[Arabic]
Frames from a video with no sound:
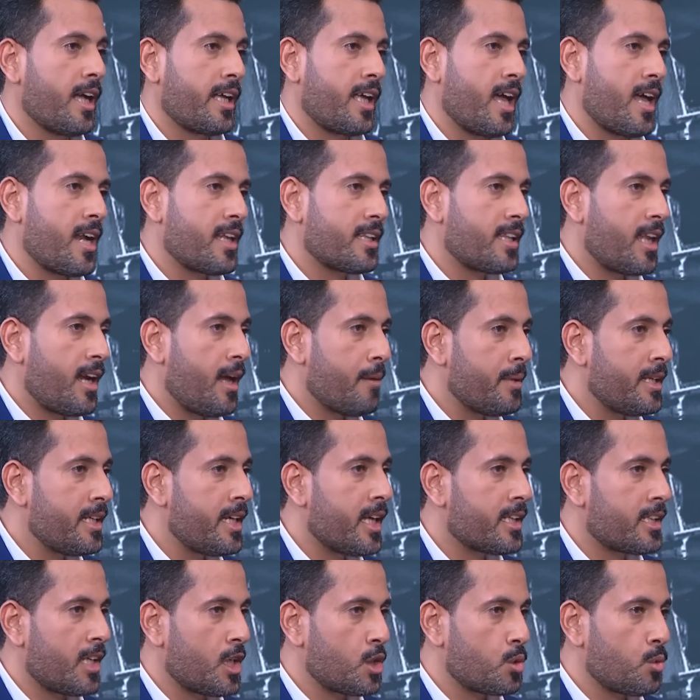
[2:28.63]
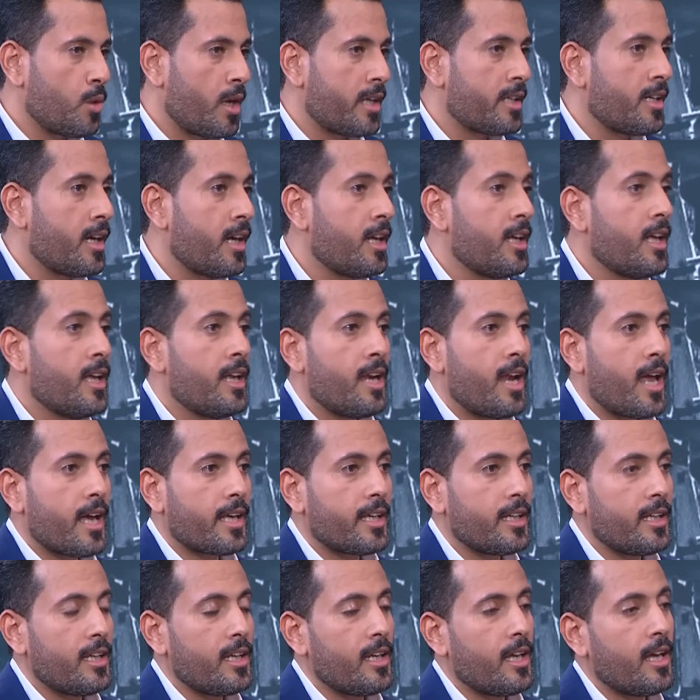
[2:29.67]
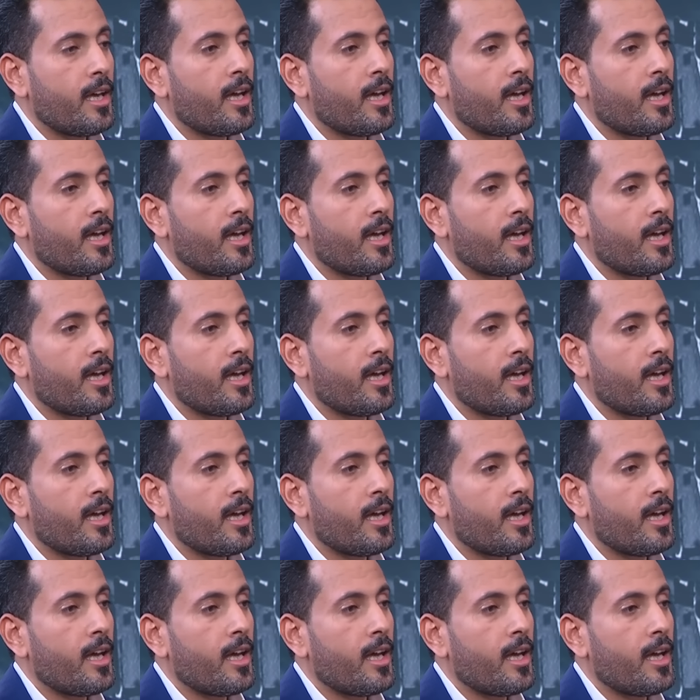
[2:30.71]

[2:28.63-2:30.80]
كانت العمليات عشوائية لكن